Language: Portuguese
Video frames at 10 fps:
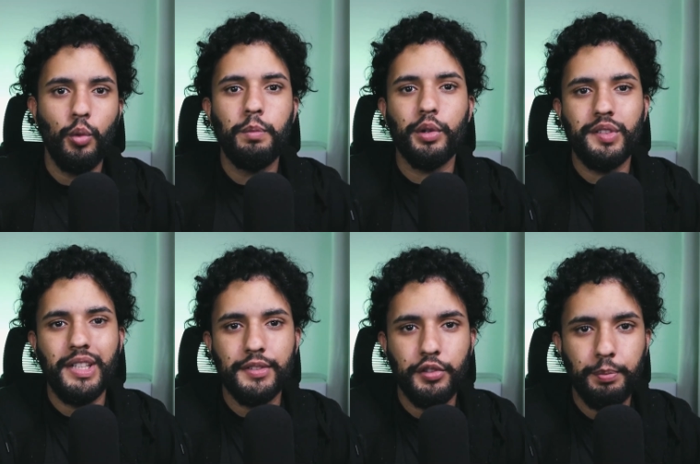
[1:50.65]
o
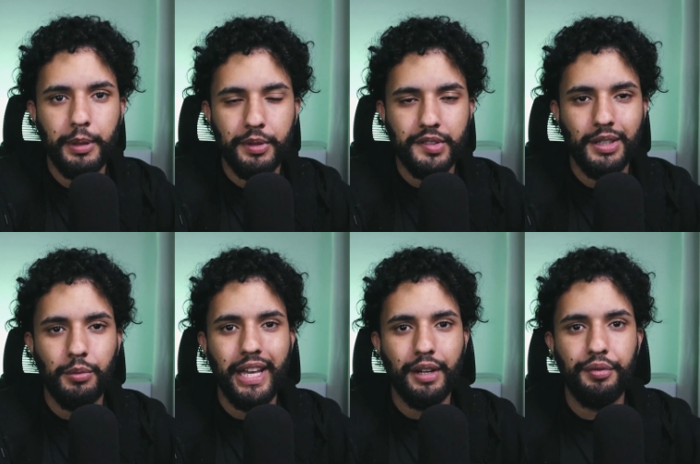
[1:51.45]
processo de permissão
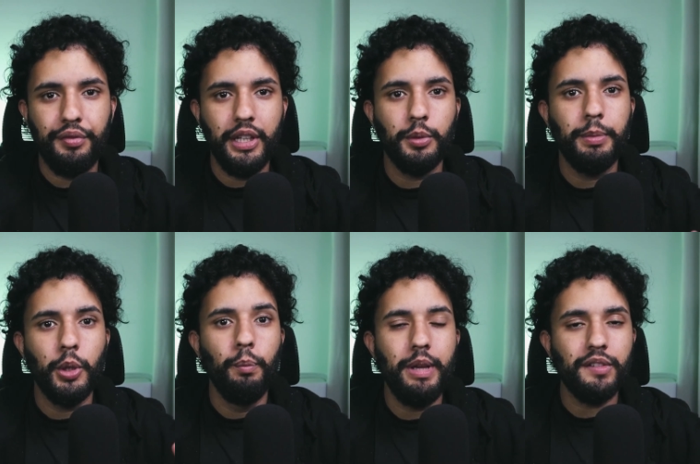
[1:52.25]
era feito
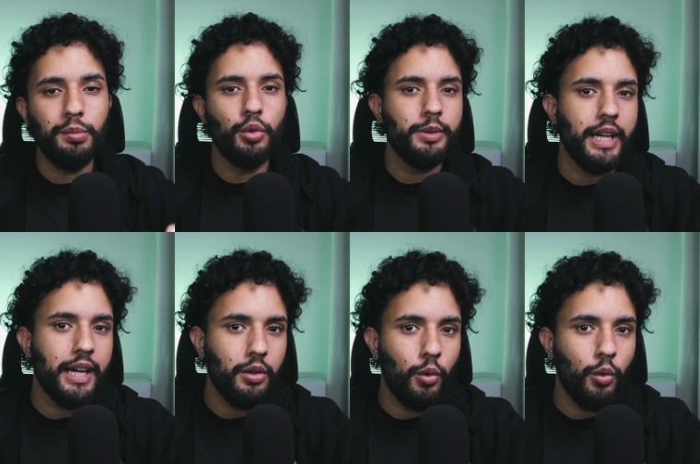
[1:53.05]
pelo mesmo lugar